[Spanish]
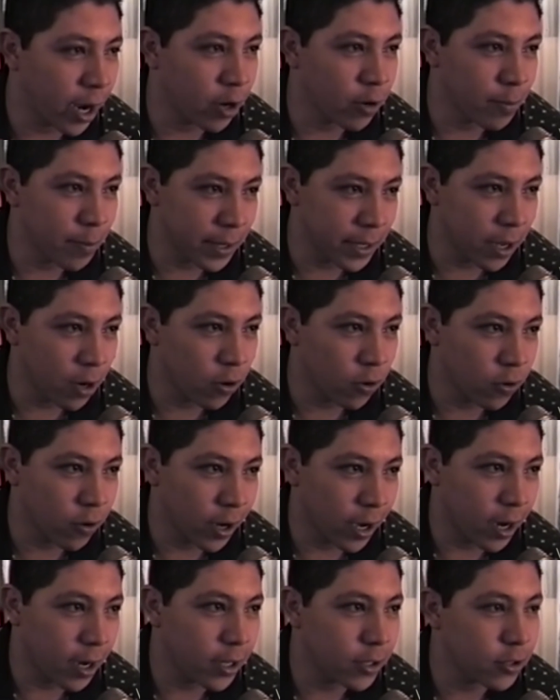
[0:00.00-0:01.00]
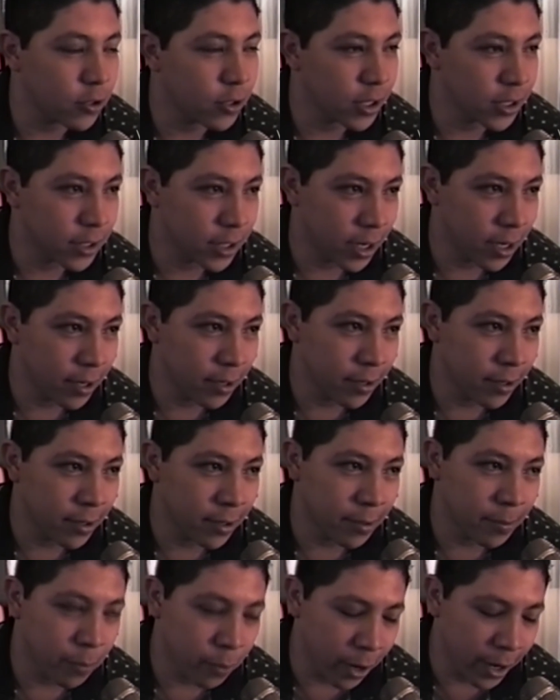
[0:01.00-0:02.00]
acompañarlo con Carlitos, estaré
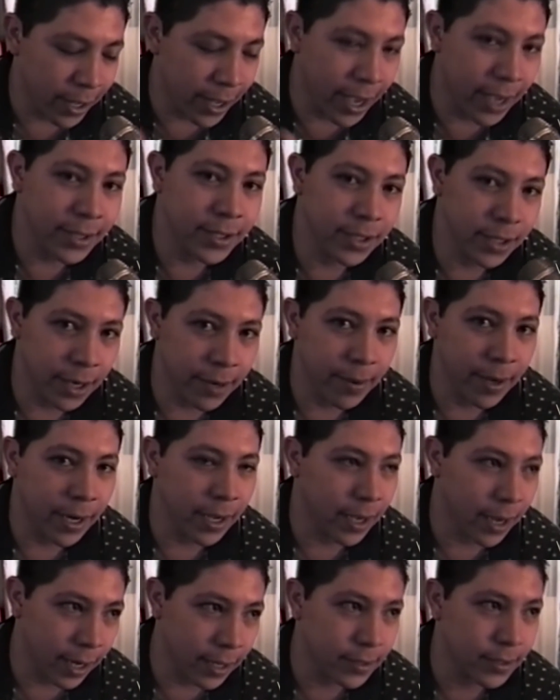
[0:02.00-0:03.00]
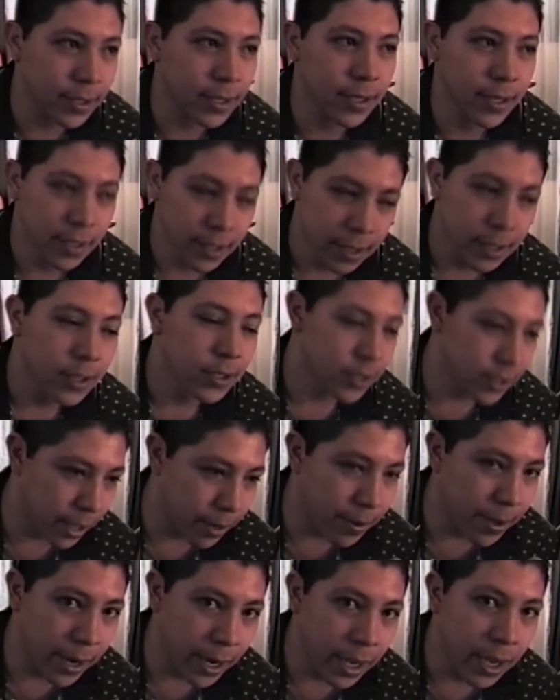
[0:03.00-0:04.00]
ah, por allá. Era un honor tenerte allá.
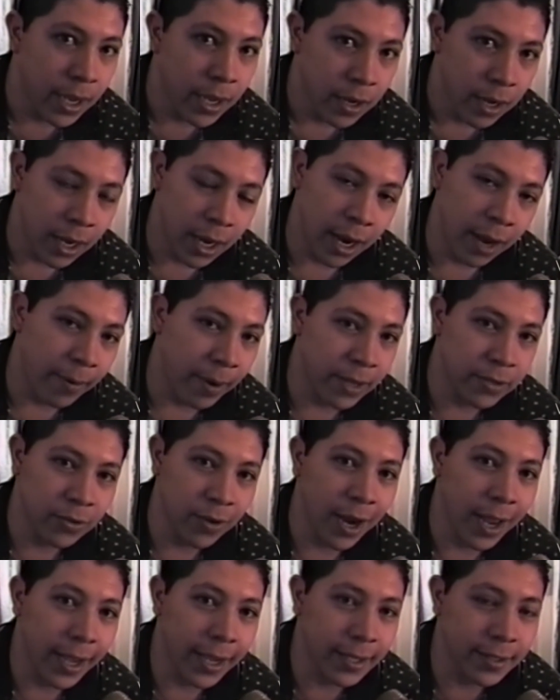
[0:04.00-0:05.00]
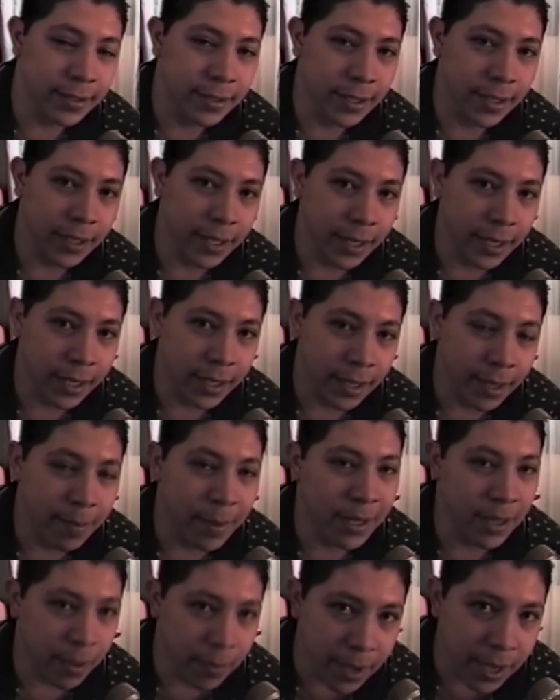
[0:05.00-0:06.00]
Chévere, el abrazo a la gente de,
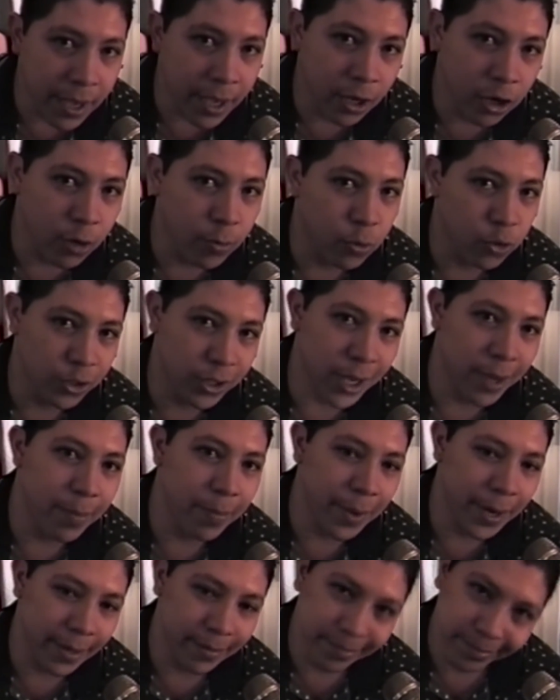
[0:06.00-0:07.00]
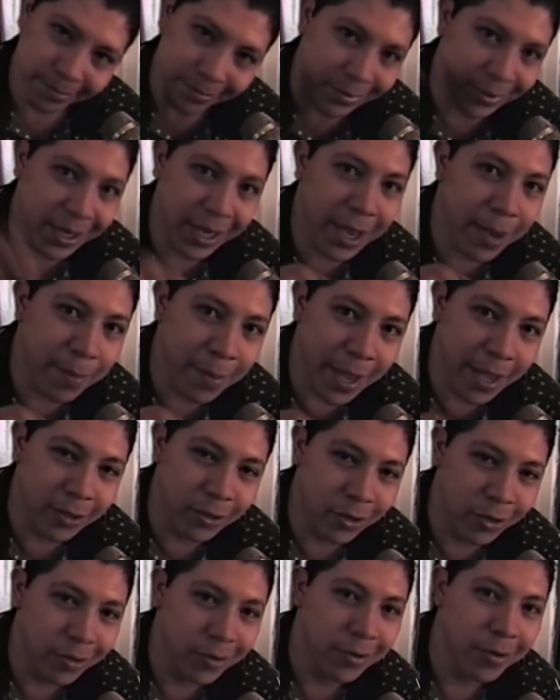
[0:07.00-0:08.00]
Manaví como siempre, sigan
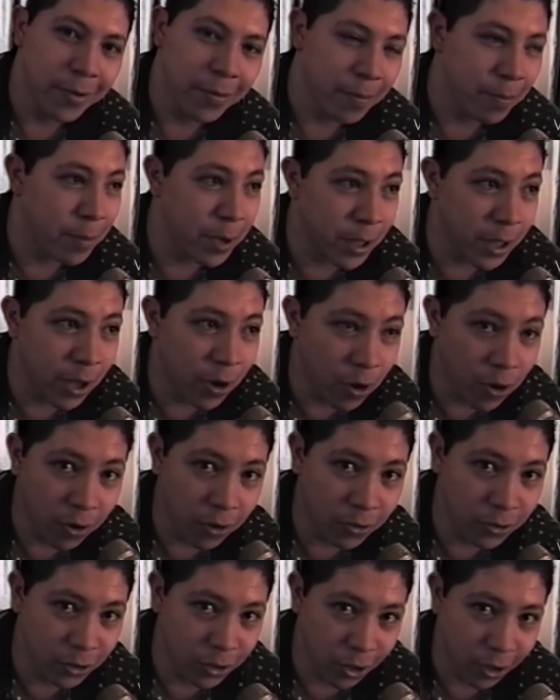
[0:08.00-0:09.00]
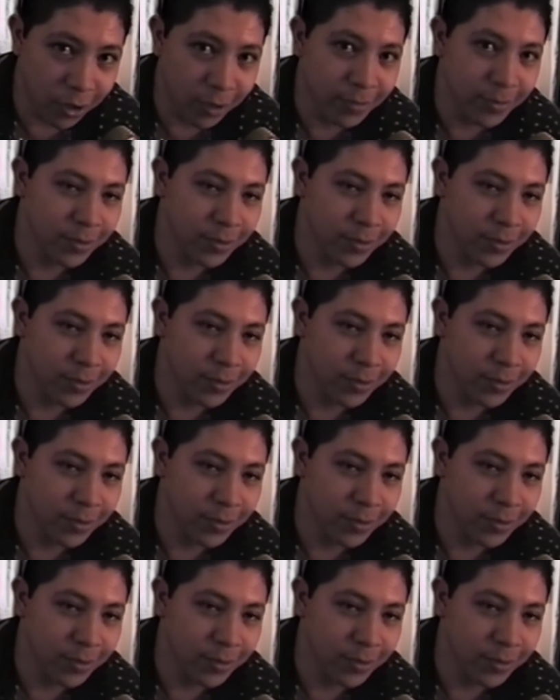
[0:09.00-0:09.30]
viendo Video Control.